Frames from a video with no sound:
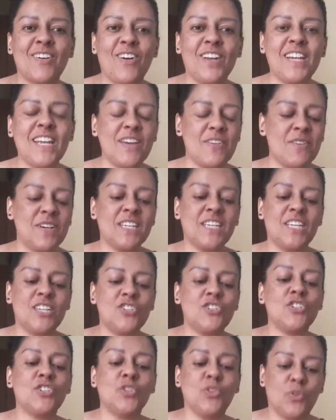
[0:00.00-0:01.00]
Olha eu
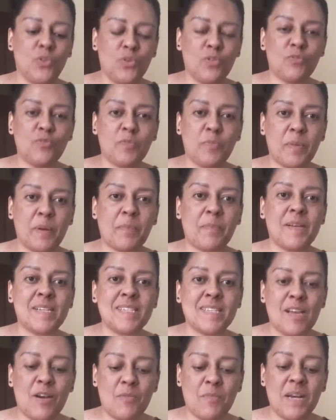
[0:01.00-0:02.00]
aqui de novo para
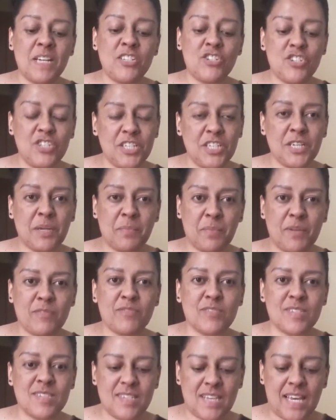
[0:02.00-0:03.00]
passar uma dica para
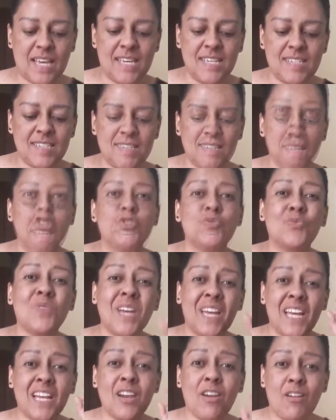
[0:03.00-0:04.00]
vocês de um
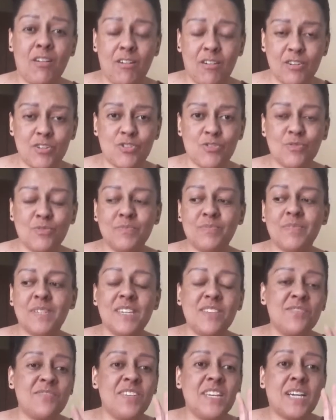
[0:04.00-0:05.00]
relógio
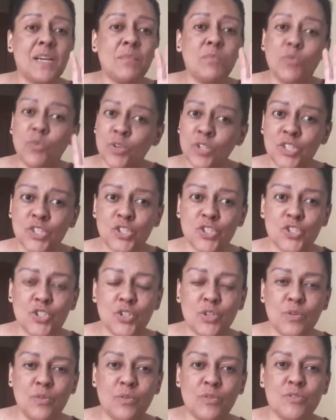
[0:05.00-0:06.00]
que fica muito
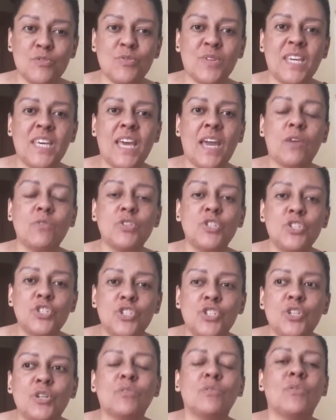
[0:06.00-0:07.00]
estiloso, que é o
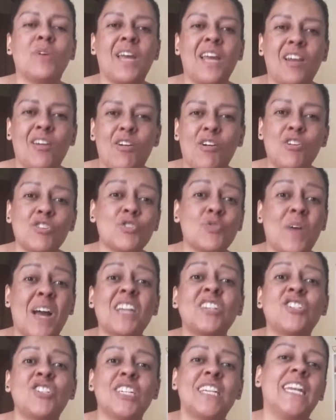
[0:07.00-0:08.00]
estilo do relógio
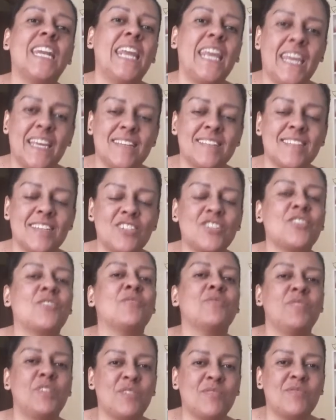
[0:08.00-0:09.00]
Adnet. Vocês já
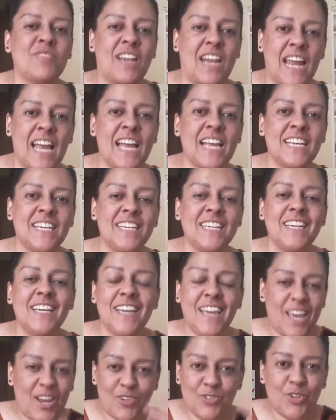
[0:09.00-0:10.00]
ouviram falar?
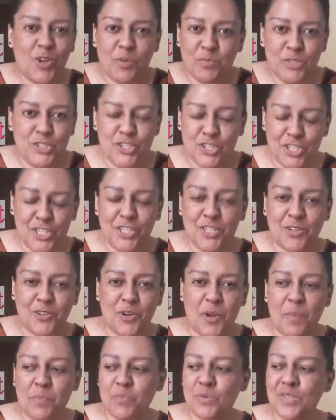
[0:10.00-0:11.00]
É um nome chique, é
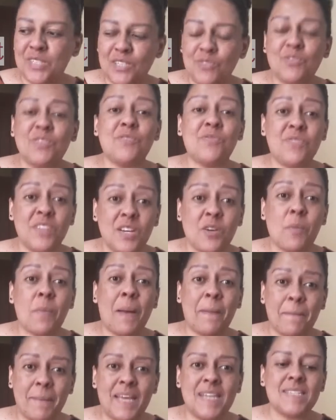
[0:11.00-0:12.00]
um nome bonito e fica
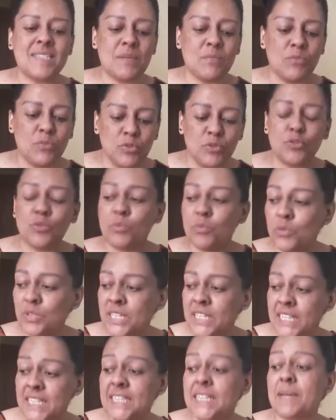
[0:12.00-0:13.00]
uma peça muito
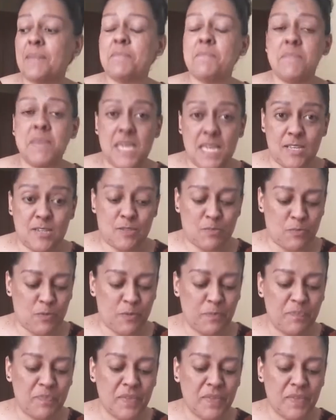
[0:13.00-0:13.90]
bonita mesmo.